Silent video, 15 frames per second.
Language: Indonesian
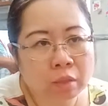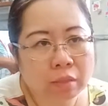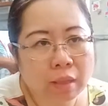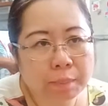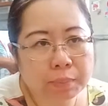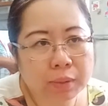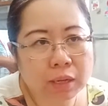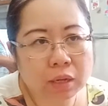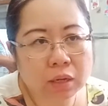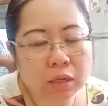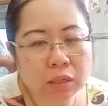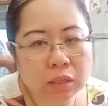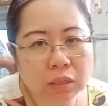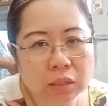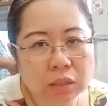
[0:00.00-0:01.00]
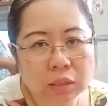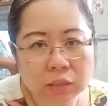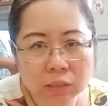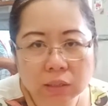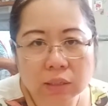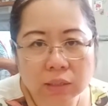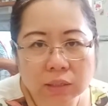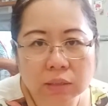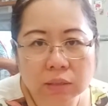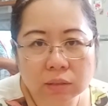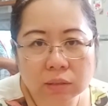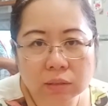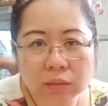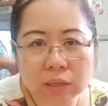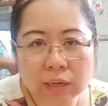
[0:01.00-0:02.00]
tapi eh,
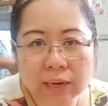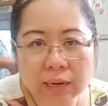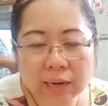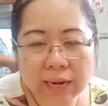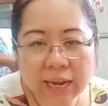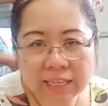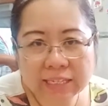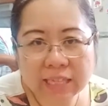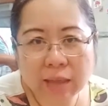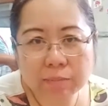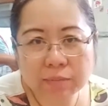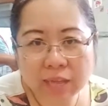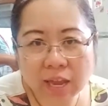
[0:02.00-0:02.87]
next time